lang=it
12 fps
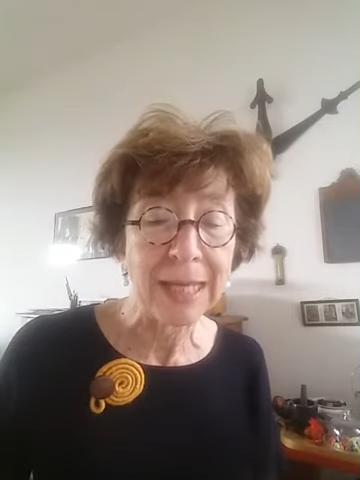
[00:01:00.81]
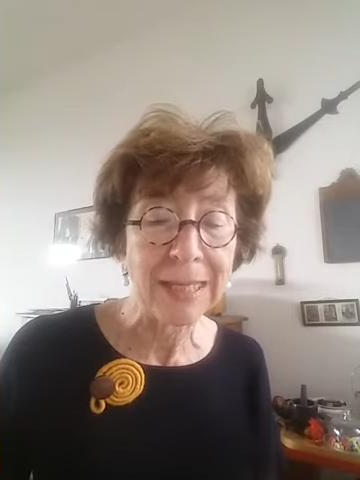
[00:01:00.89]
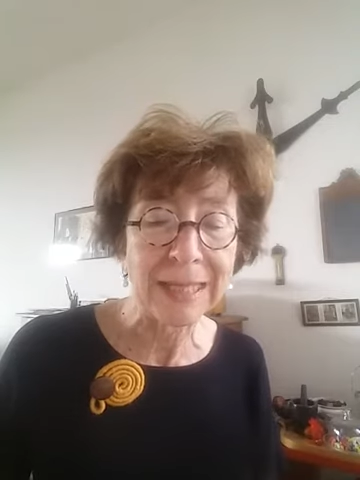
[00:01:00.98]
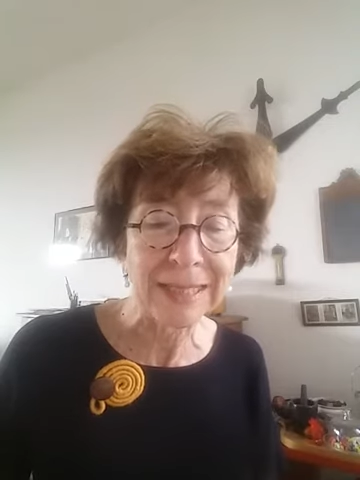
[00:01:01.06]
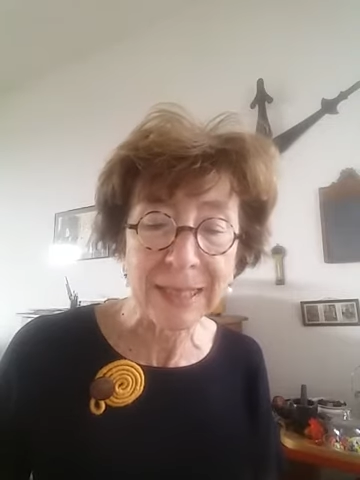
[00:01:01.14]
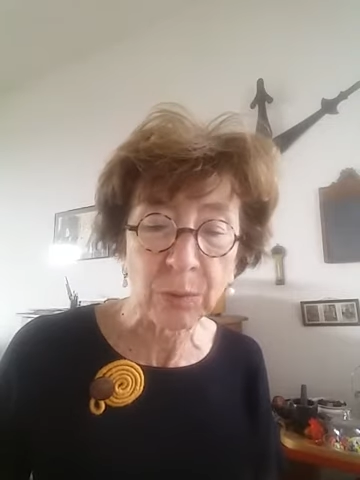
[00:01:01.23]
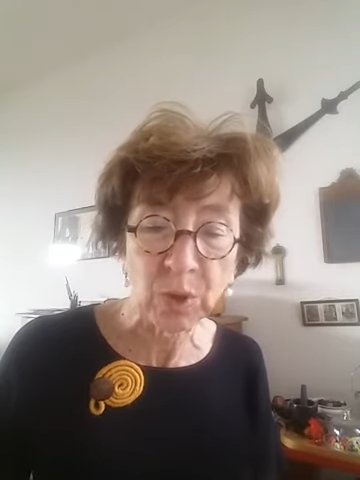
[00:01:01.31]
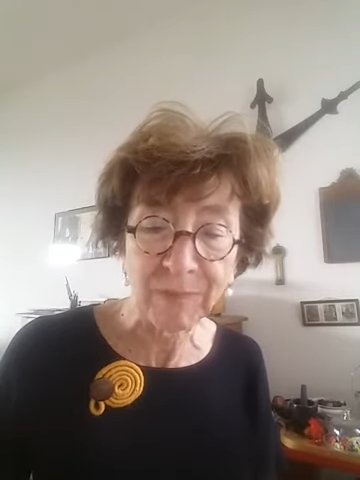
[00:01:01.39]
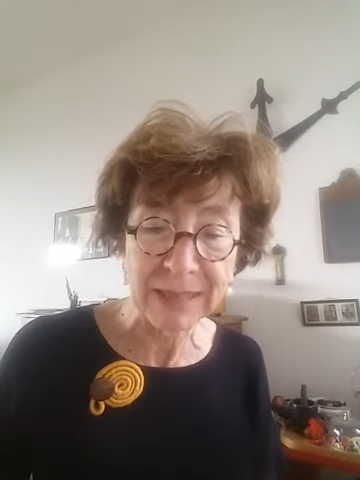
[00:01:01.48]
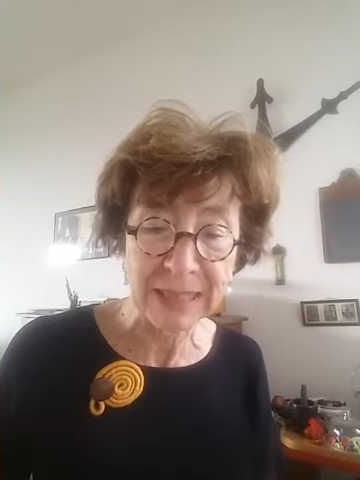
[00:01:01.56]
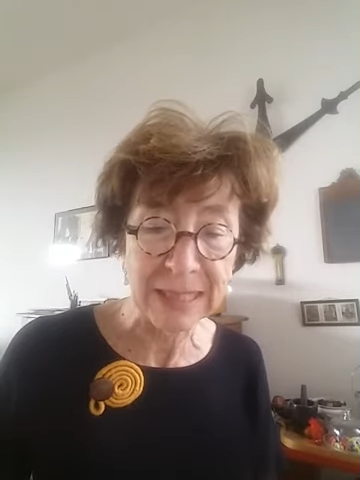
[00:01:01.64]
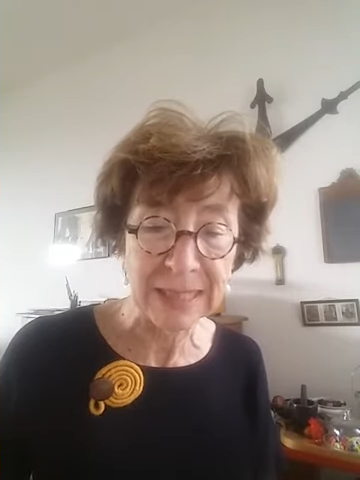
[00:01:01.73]
che
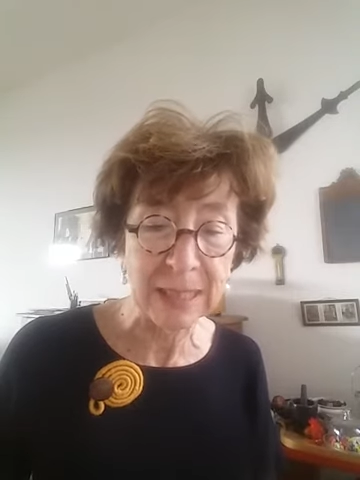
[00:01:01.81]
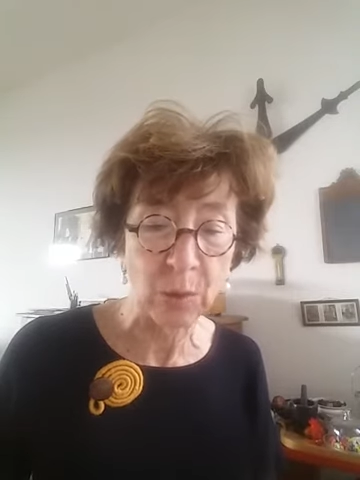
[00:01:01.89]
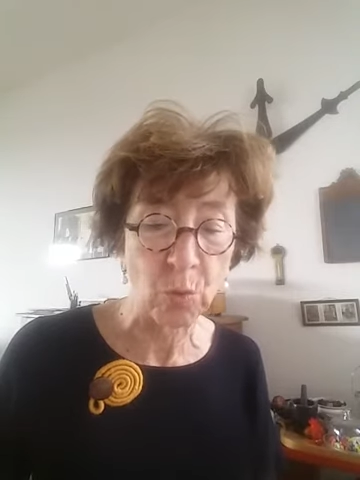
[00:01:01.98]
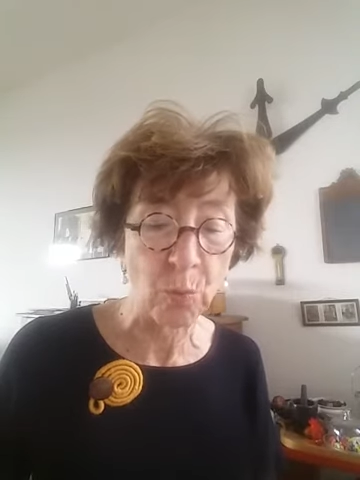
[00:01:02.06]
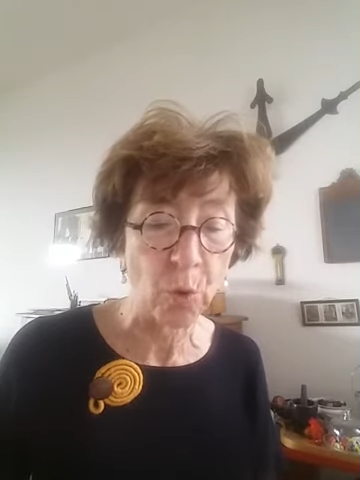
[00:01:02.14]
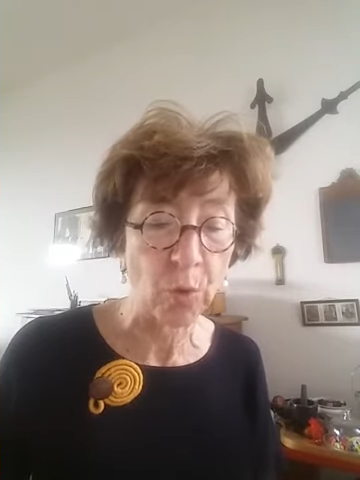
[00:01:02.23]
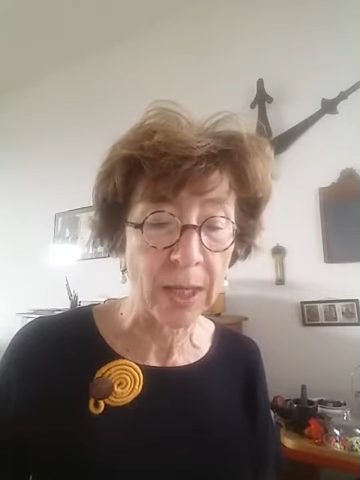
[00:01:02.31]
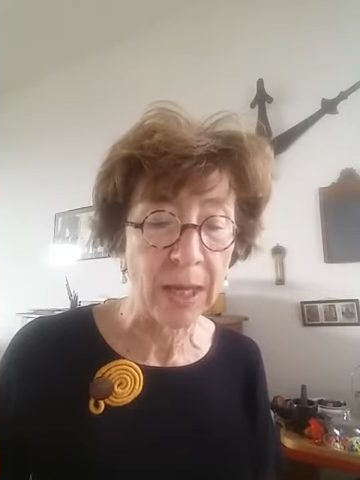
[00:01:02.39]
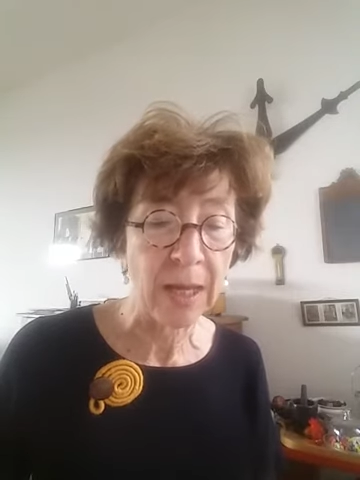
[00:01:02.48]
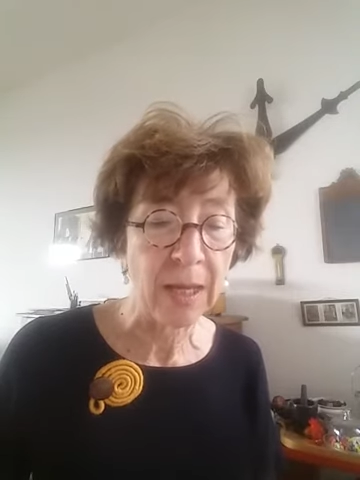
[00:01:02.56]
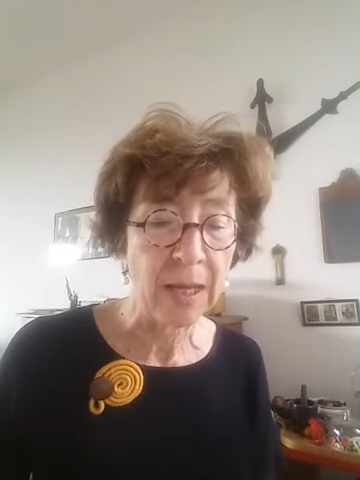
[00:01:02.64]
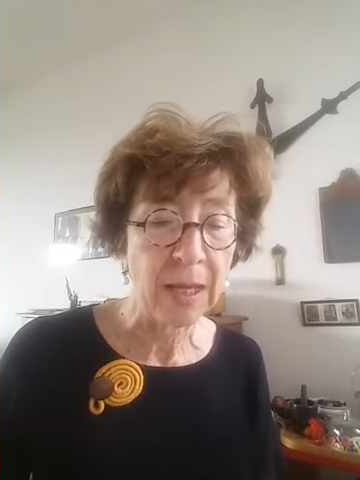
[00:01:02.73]
seguiva senza
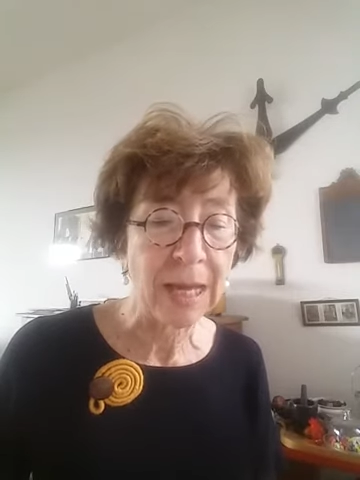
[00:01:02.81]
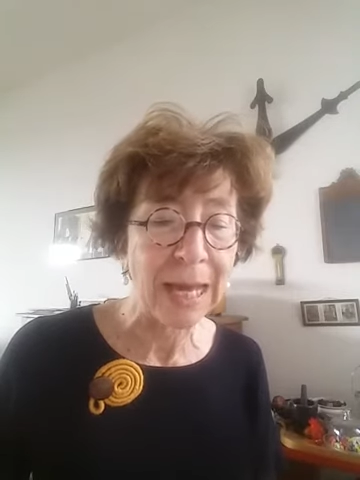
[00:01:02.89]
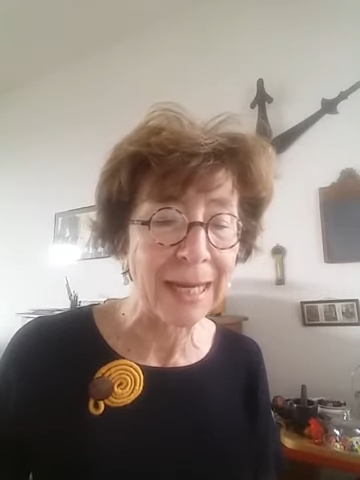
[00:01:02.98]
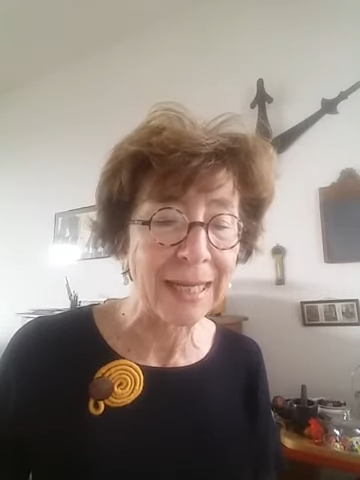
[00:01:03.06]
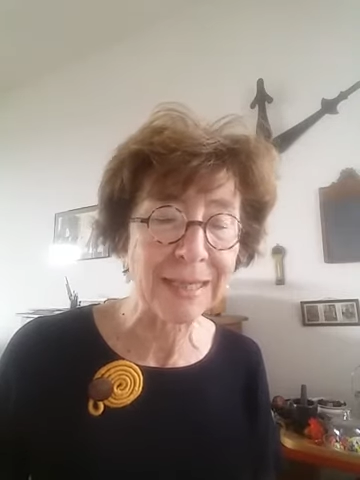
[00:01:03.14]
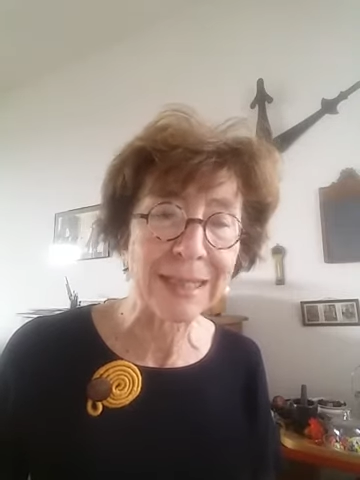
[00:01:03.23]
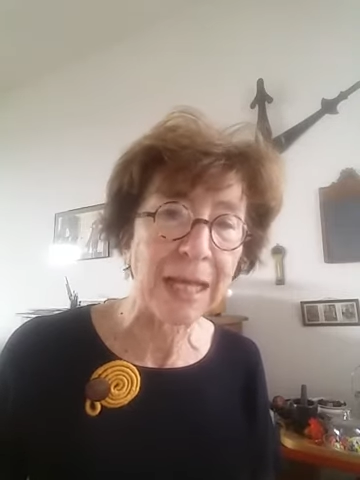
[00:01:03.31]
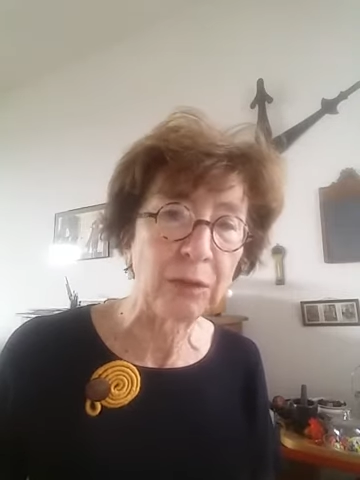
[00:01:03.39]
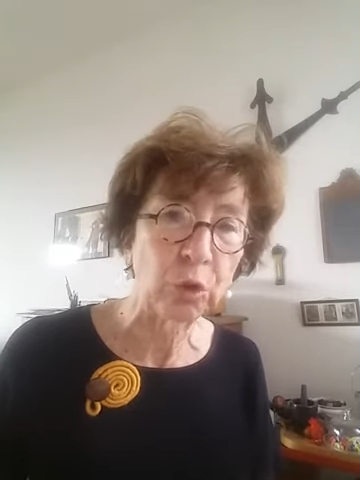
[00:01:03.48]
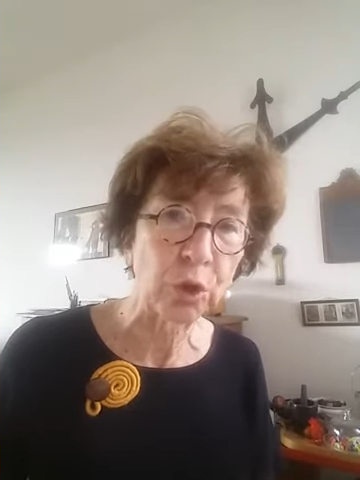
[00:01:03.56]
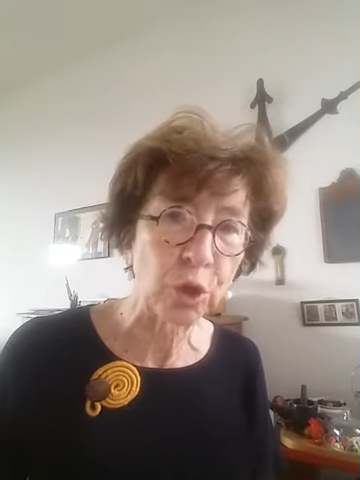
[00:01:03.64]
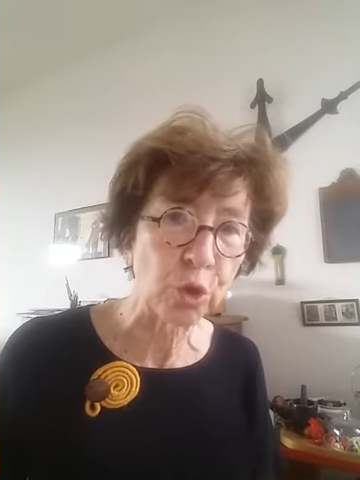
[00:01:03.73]
rumore,
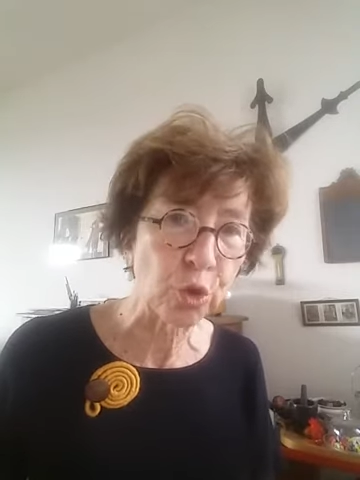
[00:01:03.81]
arrestandosi